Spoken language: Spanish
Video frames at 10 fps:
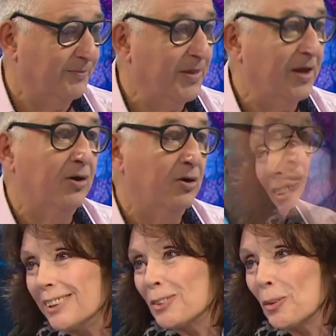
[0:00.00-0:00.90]
Un título es
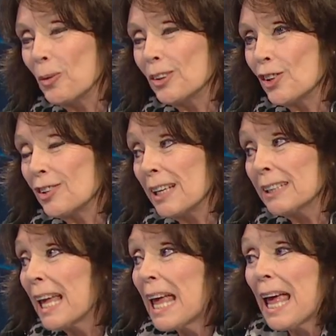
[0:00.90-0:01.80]
un título.
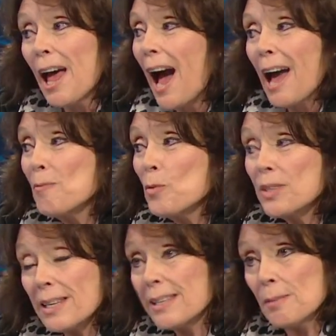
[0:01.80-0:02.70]
Entonces, hay
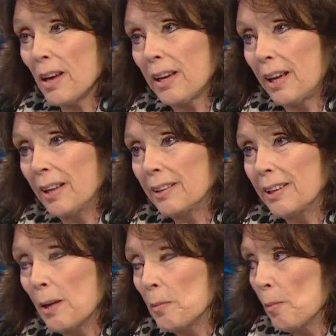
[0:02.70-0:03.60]
muchísima
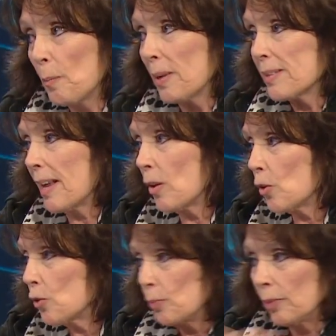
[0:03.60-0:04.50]
gente, a mí me ha
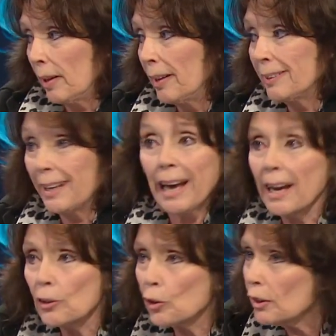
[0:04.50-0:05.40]
pasado
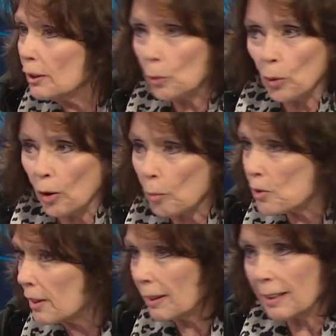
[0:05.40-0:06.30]
entregando títulos
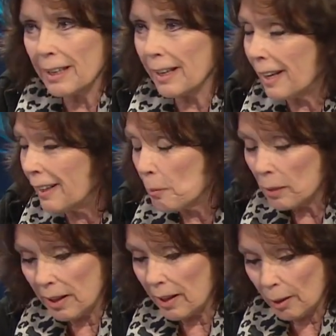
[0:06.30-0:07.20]
como secretaria
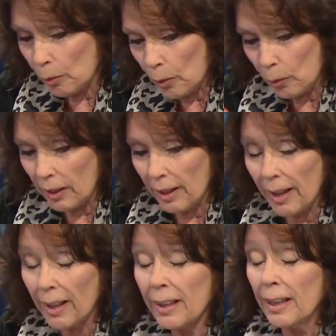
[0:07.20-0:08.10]
académica de alguna
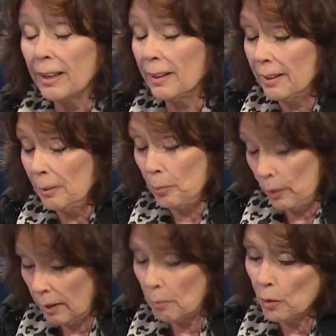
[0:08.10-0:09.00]
unidad, eh, de,
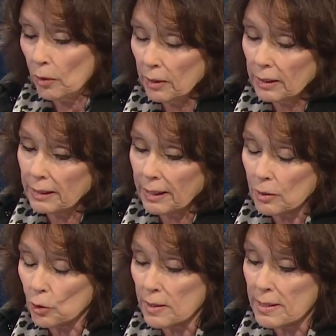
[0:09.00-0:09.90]
por ejemplo, en este
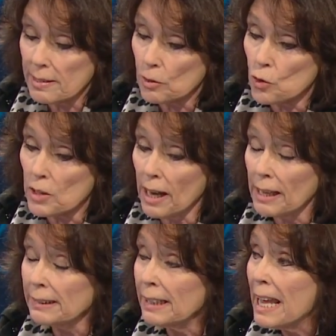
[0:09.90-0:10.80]
caso de Ciencias
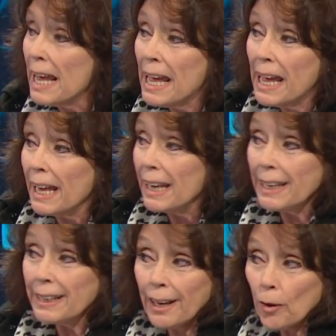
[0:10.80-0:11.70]
Sociales,
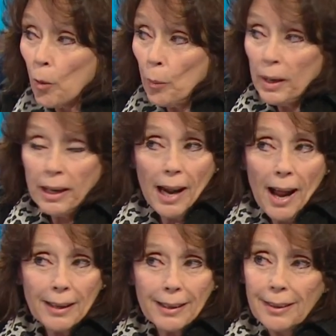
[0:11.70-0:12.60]
y descubrir
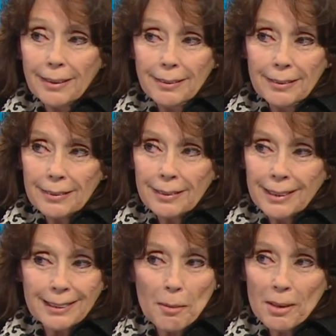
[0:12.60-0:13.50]
a alguien
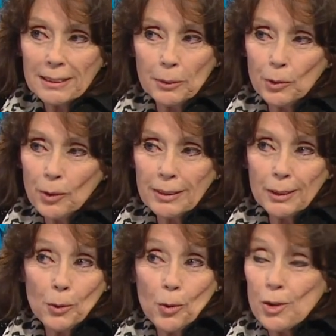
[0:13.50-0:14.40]
que estaba recibiendo el
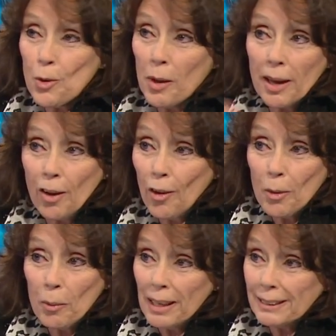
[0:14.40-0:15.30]
título que se había dejado
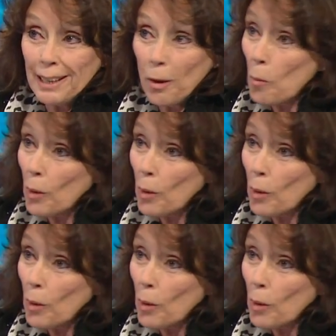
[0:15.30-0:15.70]
de ver hacía